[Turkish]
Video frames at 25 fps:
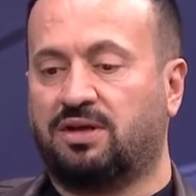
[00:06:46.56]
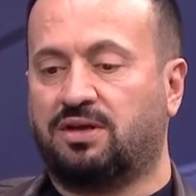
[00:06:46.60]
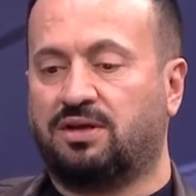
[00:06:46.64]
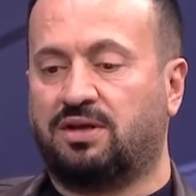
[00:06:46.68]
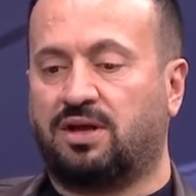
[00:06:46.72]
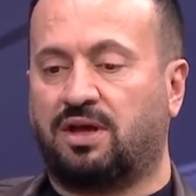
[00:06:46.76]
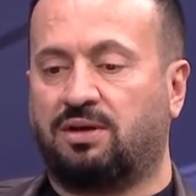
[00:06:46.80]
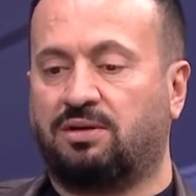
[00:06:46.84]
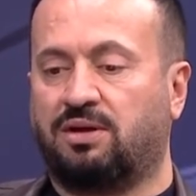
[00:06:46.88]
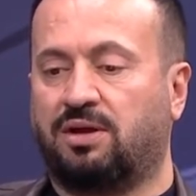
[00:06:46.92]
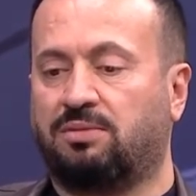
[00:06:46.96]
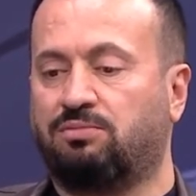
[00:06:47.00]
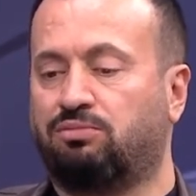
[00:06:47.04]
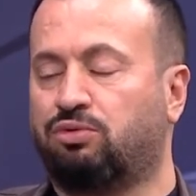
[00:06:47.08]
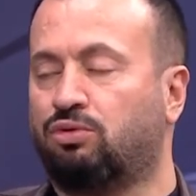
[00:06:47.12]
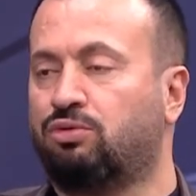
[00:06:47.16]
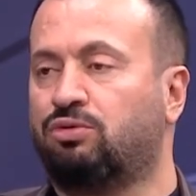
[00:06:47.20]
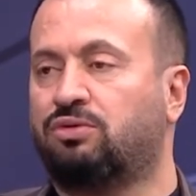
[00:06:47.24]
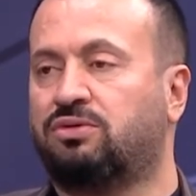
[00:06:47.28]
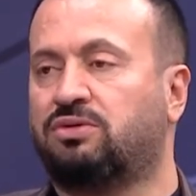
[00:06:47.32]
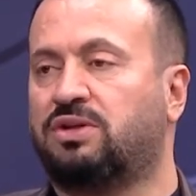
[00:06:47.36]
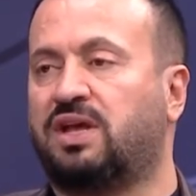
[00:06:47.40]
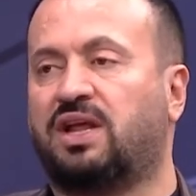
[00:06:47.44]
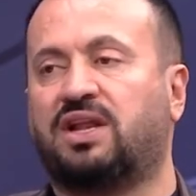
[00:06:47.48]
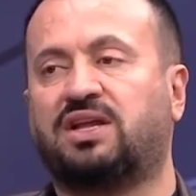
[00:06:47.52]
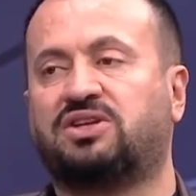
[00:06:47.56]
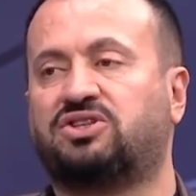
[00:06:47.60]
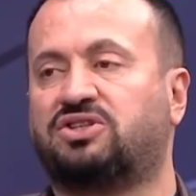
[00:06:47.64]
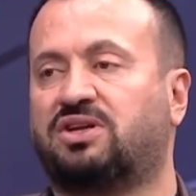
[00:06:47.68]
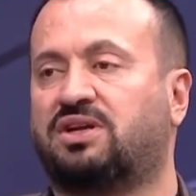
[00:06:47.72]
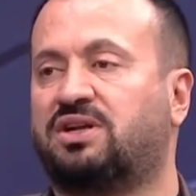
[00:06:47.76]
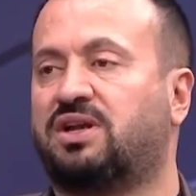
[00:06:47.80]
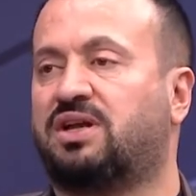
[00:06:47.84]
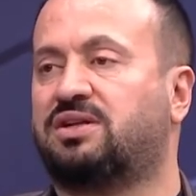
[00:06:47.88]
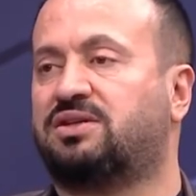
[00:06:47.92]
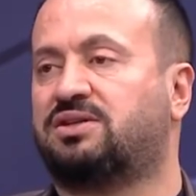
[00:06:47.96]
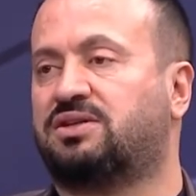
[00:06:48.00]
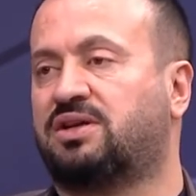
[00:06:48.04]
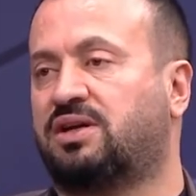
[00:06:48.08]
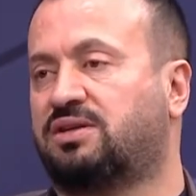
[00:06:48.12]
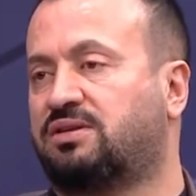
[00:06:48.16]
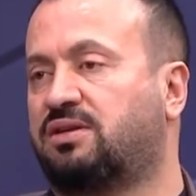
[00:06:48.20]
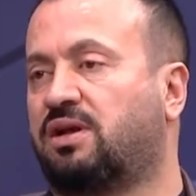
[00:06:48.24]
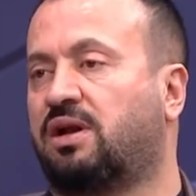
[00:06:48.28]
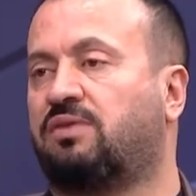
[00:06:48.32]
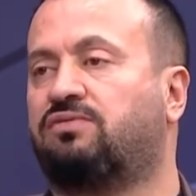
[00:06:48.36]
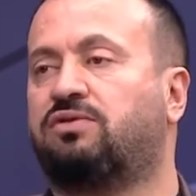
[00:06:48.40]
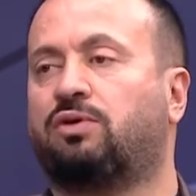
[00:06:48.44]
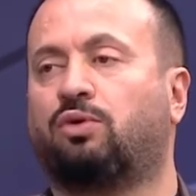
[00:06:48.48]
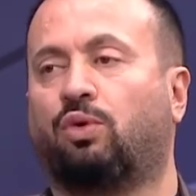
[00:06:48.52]
Yani hani bunun eleştirilecek
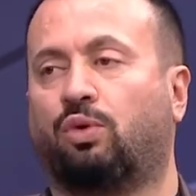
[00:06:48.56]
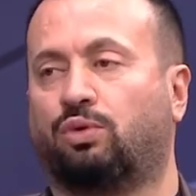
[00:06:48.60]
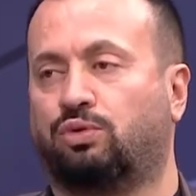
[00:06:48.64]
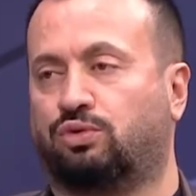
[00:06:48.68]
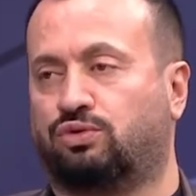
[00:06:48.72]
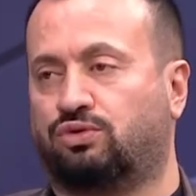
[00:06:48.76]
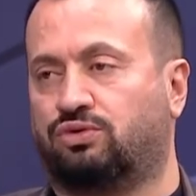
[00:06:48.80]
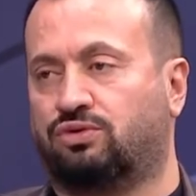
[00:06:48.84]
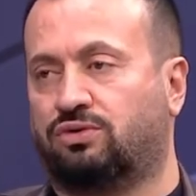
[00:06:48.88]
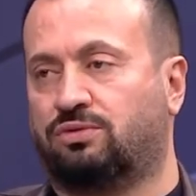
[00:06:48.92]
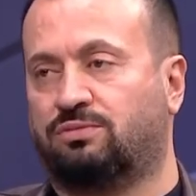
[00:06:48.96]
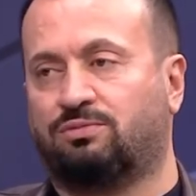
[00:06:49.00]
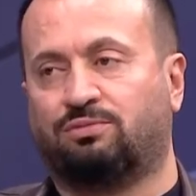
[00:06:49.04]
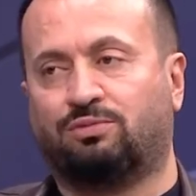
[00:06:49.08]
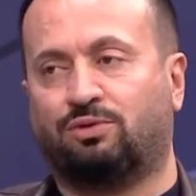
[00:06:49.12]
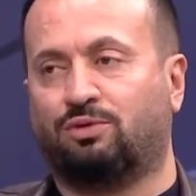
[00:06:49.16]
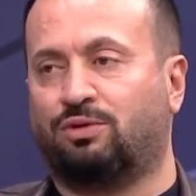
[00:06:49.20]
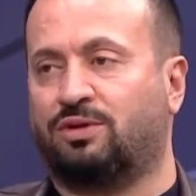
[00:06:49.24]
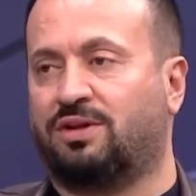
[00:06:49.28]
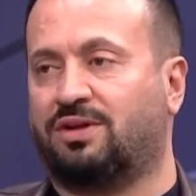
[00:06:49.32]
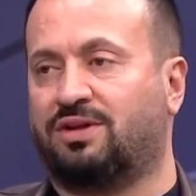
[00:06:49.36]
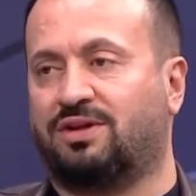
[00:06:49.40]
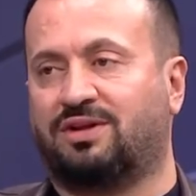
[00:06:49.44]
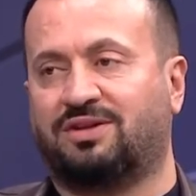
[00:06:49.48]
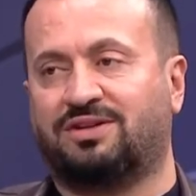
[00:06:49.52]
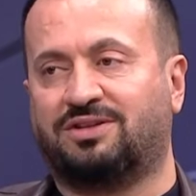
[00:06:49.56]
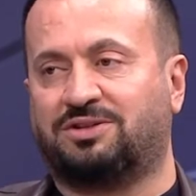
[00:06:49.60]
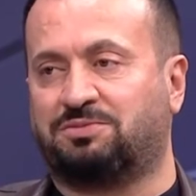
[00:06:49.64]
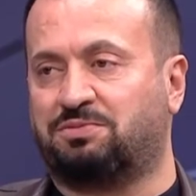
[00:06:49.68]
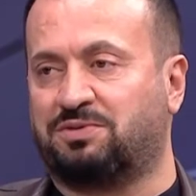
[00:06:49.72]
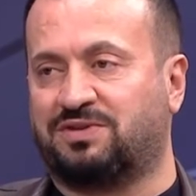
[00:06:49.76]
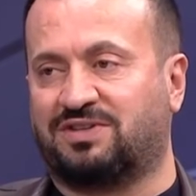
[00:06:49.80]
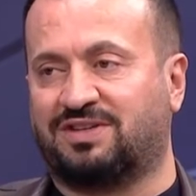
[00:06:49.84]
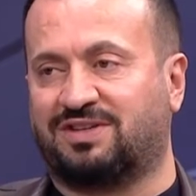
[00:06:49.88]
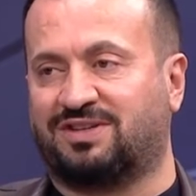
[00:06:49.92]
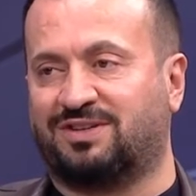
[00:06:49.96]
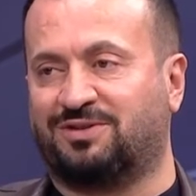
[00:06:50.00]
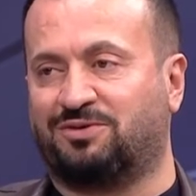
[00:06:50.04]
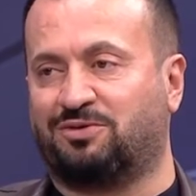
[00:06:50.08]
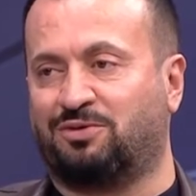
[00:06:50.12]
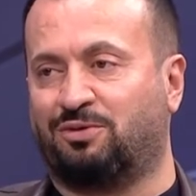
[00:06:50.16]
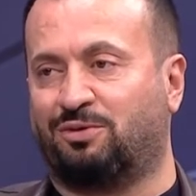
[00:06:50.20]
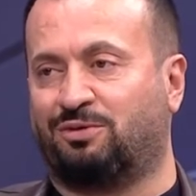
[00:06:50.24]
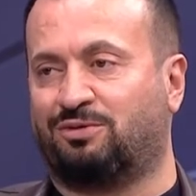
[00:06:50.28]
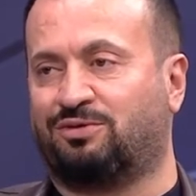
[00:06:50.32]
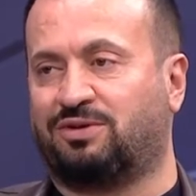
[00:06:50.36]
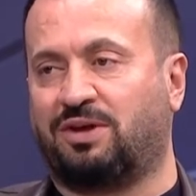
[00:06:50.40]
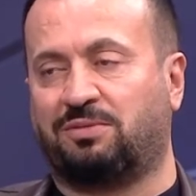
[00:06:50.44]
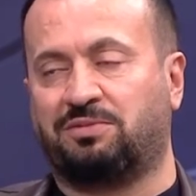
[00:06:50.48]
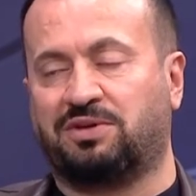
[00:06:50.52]
tarafları olur. Bununla hiçbir sıkıntı yok.
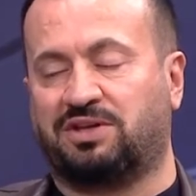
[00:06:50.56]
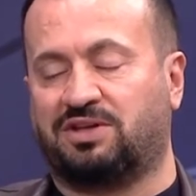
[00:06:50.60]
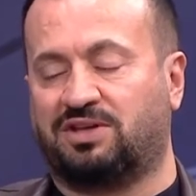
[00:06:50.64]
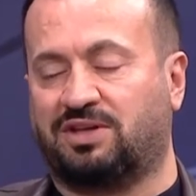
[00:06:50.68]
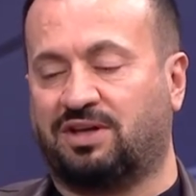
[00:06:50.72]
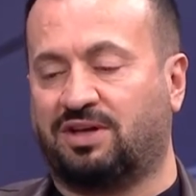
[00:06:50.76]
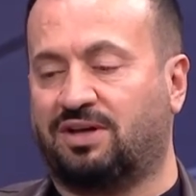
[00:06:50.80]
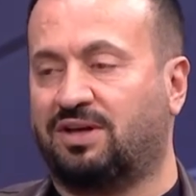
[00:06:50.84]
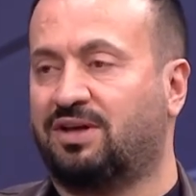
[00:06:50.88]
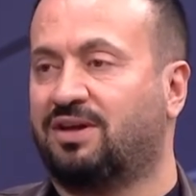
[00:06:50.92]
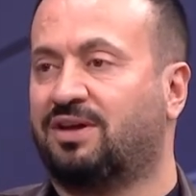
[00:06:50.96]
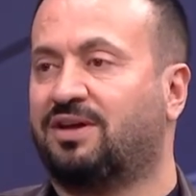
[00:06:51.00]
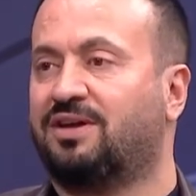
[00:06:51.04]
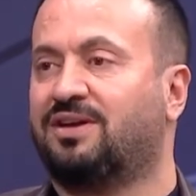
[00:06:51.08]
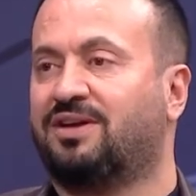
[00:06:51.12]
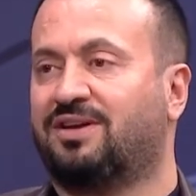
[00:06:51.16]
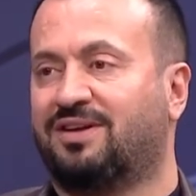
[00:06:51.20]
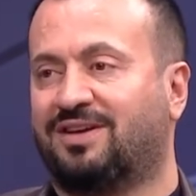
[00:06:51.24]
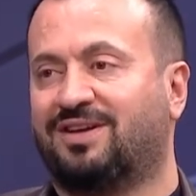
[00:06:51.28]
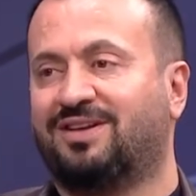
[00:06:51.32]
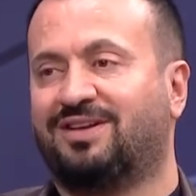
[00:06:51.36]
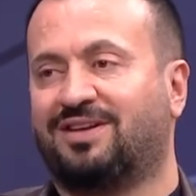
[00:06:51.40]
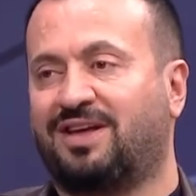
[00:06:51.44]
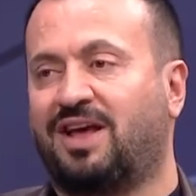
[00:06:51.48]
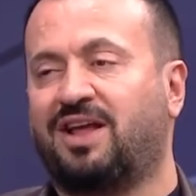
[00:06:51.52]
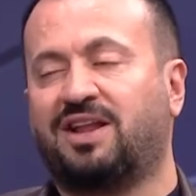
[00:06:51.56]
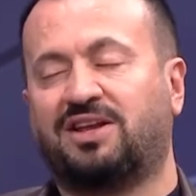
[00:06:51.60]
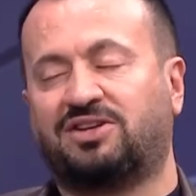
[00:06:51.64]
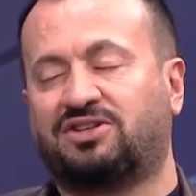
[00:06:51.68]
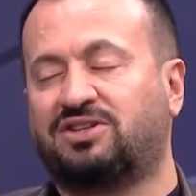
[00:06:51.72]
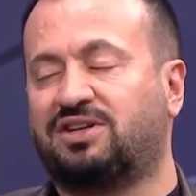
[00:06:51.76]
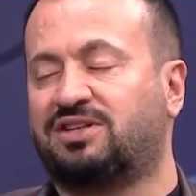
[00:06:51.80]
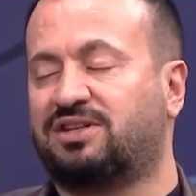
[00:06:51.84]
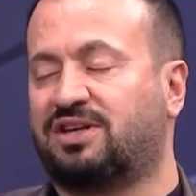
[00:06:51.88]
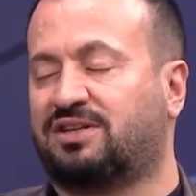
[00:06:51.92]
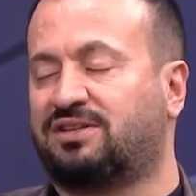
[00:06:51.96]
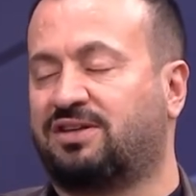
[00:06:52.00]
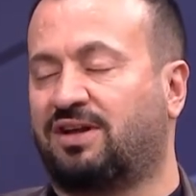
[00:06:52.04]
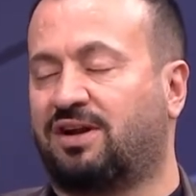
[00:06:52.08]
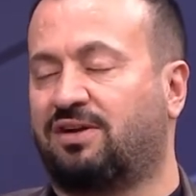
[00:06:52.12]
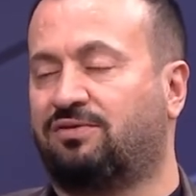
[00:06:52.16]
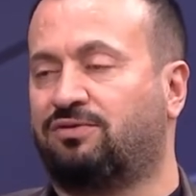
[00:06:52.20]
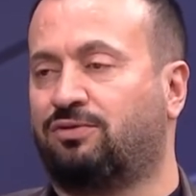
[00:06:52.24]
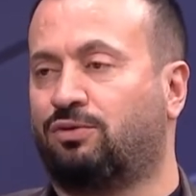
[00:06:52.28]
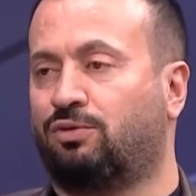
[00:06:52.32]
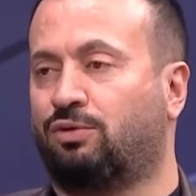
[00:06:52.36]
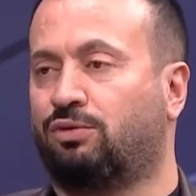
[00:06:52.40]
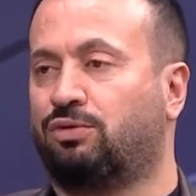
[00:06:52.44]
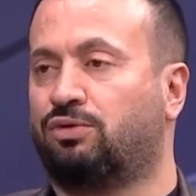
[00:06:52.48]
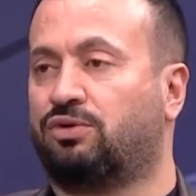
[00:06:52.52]
Tabii ben de ki, tam onu soracaktım. Eleştirilecek
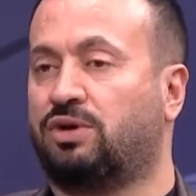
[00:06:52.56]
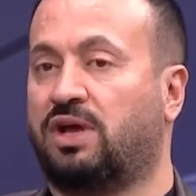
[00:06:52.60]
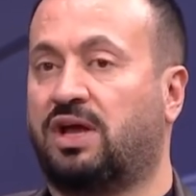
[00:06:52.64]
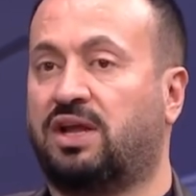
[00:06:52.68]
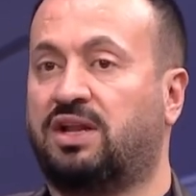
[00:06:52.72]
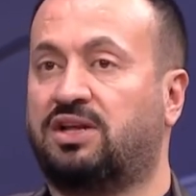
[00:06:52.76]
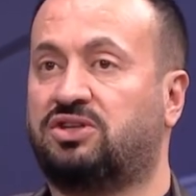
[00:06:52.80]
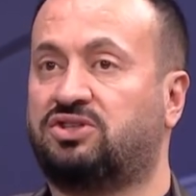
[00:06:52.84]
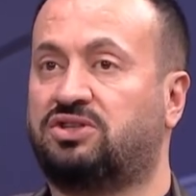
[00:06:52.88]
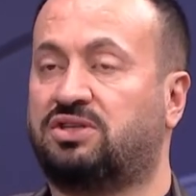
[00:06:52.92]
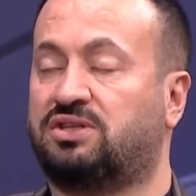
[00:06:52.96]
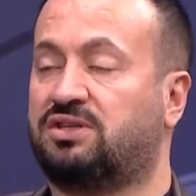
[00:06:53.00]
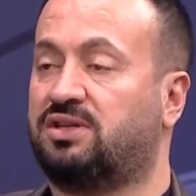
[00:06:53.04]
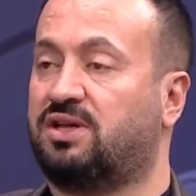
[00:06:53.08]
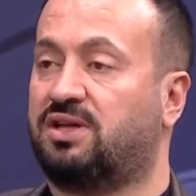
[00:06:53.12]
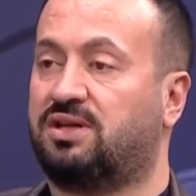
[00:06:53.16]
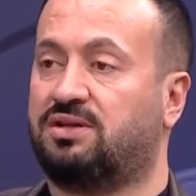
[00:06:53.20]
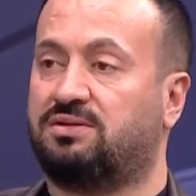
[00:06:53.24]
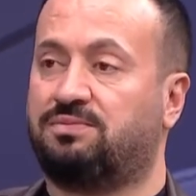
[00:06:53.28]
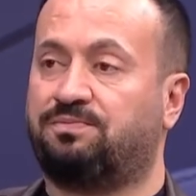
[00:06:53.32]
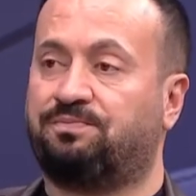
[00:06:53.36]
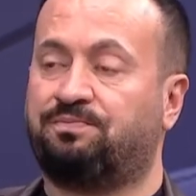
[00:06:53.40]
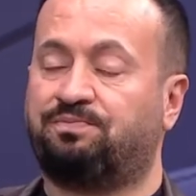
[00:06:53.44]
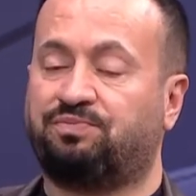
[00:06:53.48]
taraflar olur. Eleştiride hmm.